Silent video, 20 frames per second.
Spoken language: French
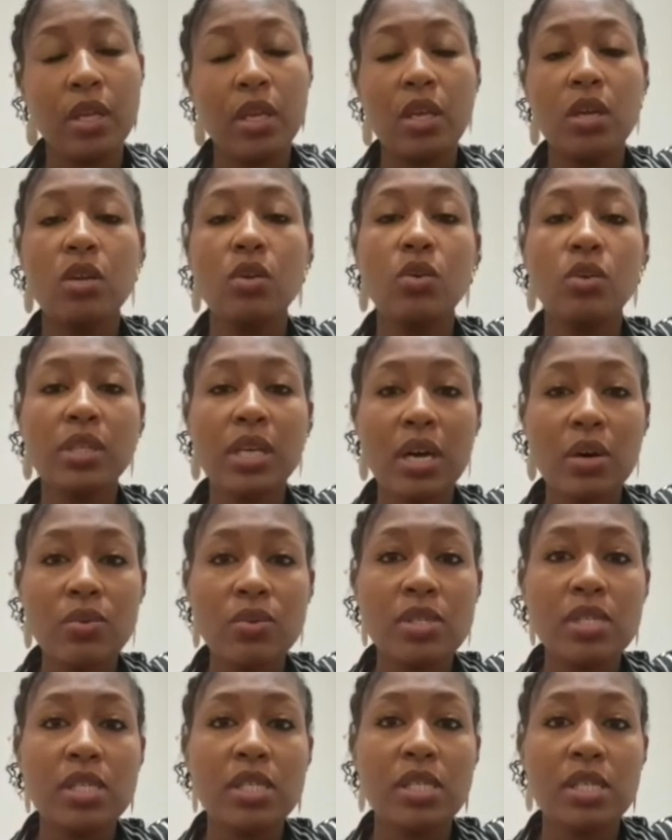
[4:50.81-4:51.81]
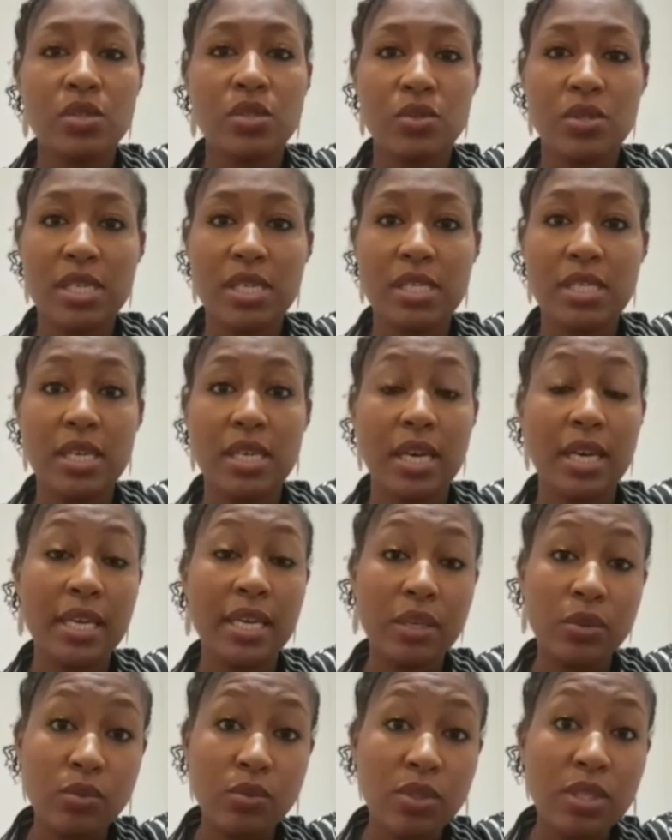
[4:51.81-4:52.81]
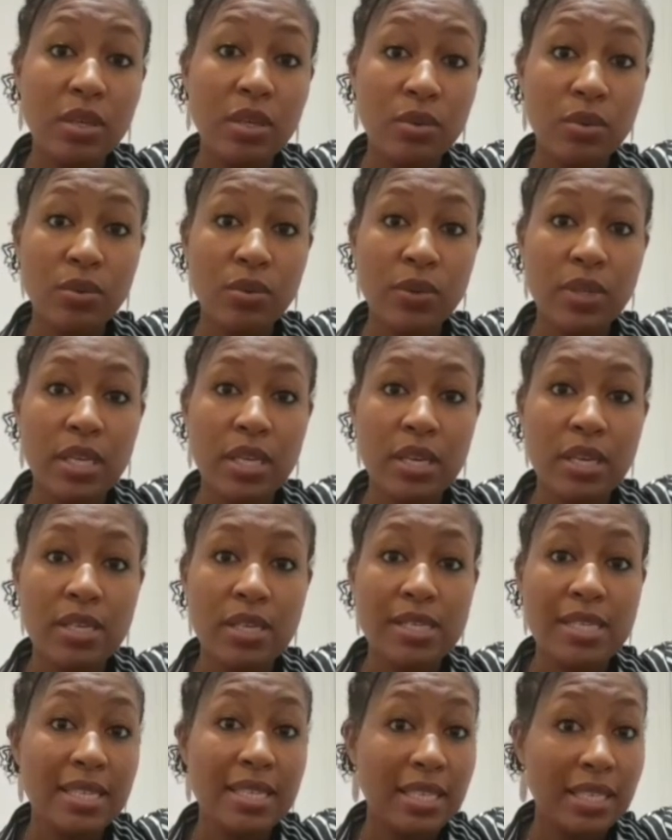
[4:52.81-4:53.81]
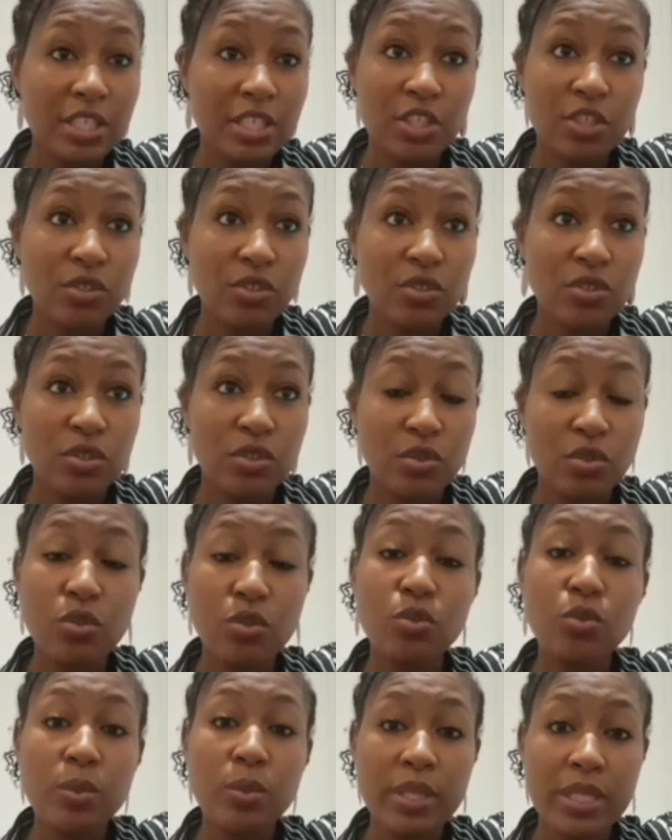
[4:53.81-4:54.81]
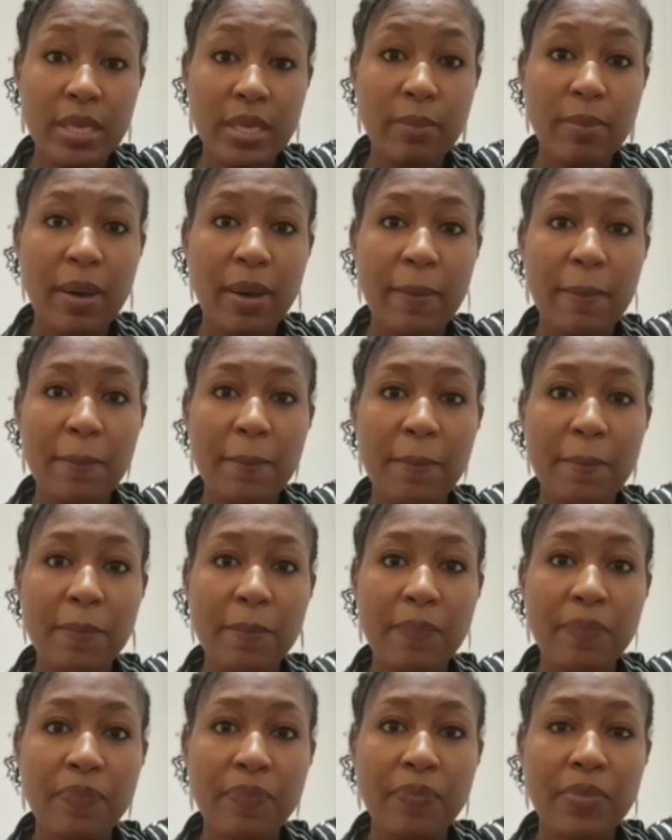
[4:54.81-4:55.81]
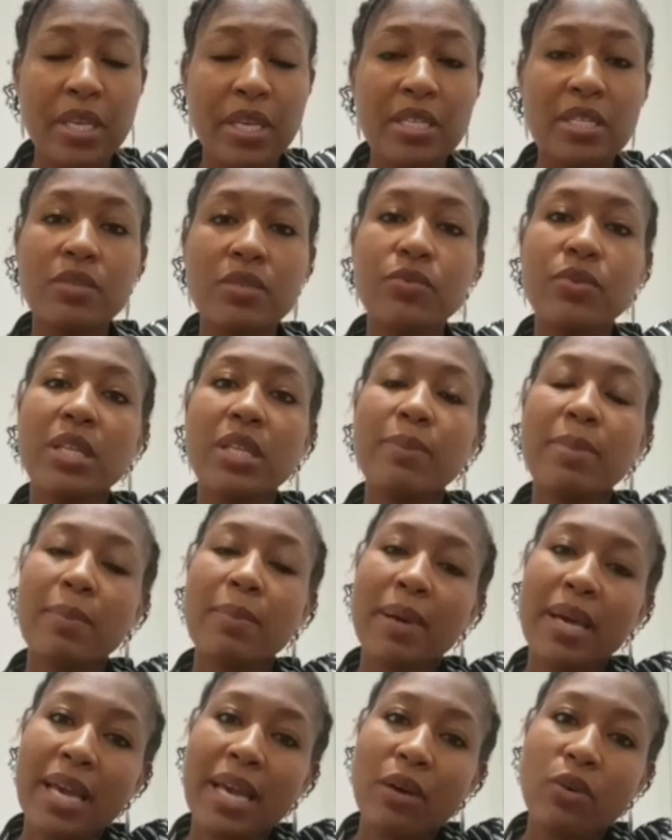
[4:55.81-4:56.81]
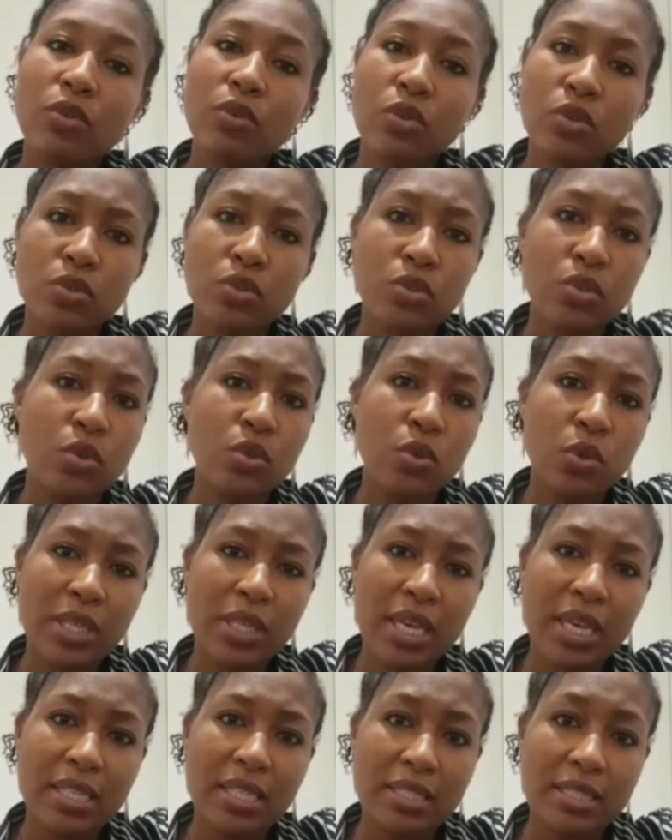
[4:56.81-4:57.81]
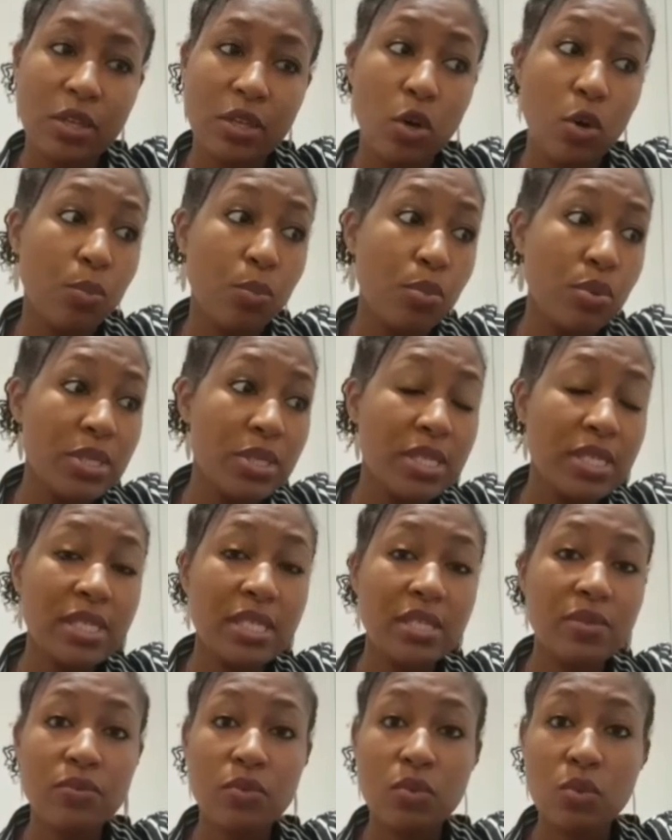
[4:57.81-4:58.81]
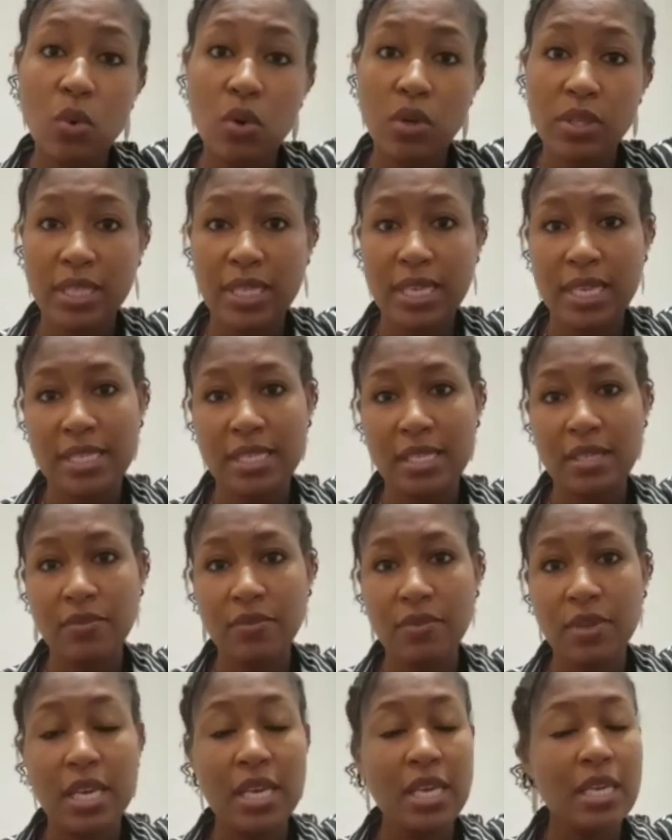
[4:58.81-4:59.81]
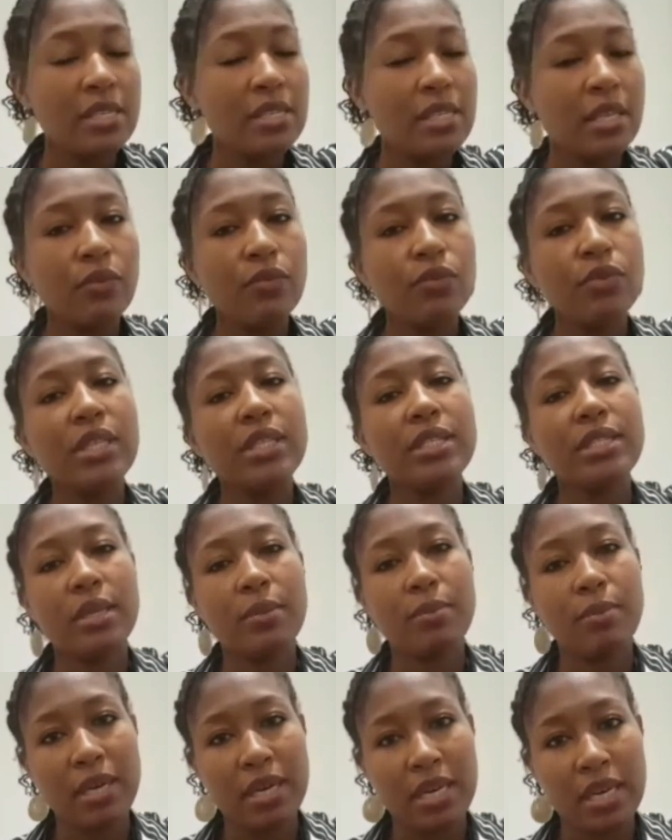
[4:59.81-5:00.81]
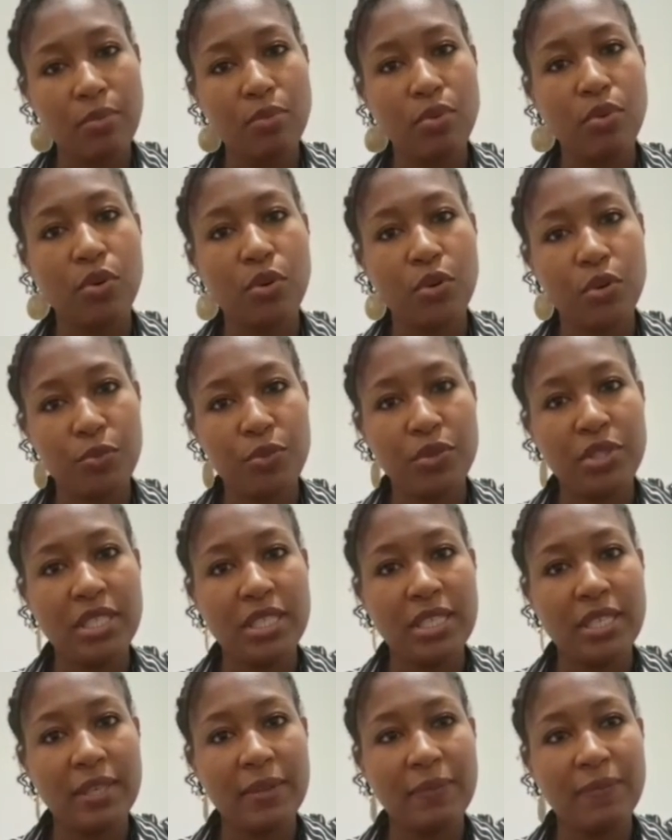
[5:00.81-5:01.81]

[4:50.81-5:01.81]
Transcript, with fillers: L'autre a aussi des choses à dire. Écoutez-le, c'est un échange, ne l'oubliez pas. Si vous n'êtes pas prêt à entendre ce que l'autre a à dire en positif ou en négatif, c'est que vous n'étiez pas là pour communiquer.